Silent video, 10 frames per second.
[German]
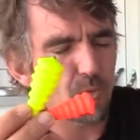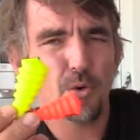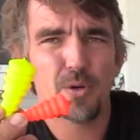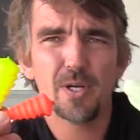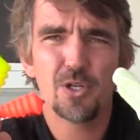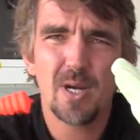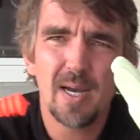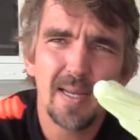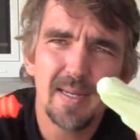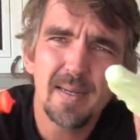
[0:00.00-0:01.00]

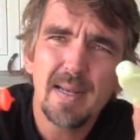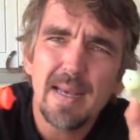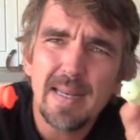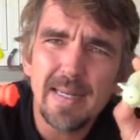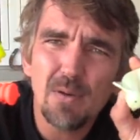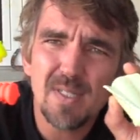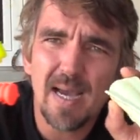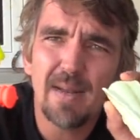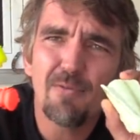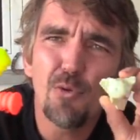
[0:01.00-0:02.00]
Möglichkeiten, die uns
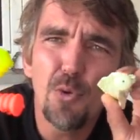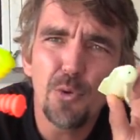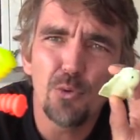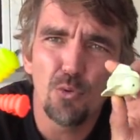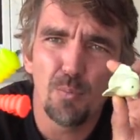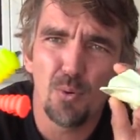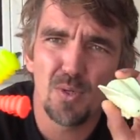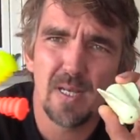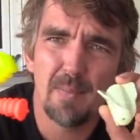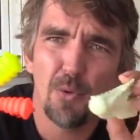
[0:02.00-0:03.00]
eine
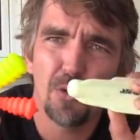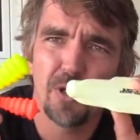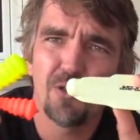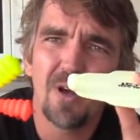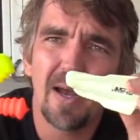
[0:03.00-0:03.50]
Flügel-U-Pose ermöglicht.